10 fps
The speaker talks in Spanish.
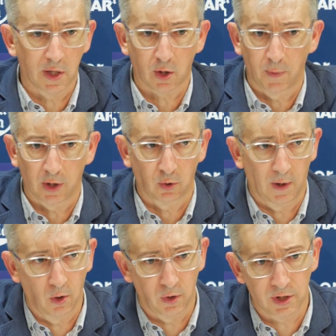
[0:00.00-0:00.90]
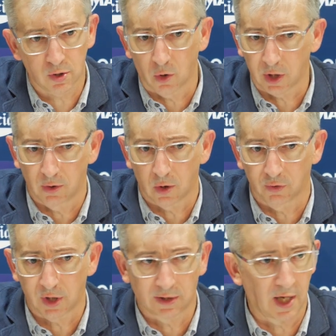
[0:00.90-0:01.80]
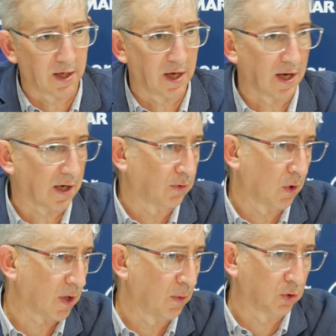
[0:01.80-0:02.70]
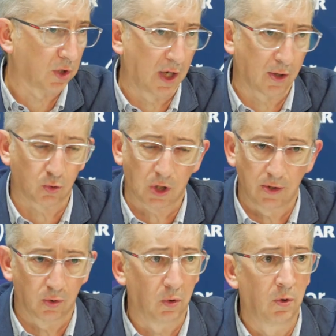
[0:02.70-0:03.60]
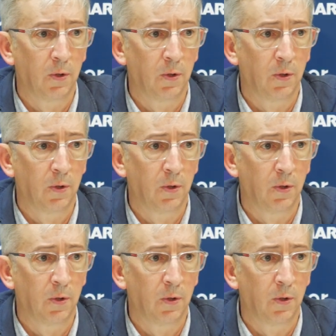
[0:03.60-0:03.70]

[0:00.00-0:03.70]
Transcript: recuperando balones, corriendo al contraataque, cargando el rebote, anotando.